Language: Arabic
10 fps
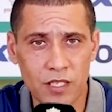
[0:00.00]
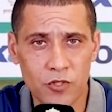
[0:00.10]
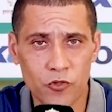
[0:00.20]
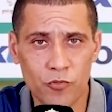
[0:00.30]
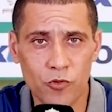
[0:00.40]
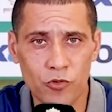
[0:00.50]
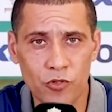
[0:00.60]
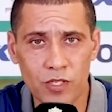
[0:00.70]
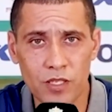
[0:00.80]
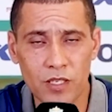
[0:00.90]

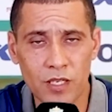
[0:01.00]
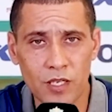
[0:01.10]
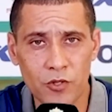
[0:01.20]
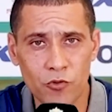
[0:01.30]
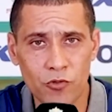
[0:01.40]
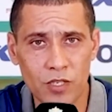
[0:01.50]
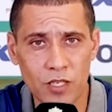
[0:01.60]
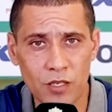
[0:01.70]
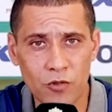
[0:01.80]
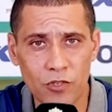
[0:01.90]
الجمهور الغيور
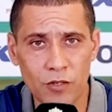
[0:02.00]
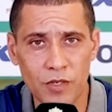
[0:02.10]
على الكرة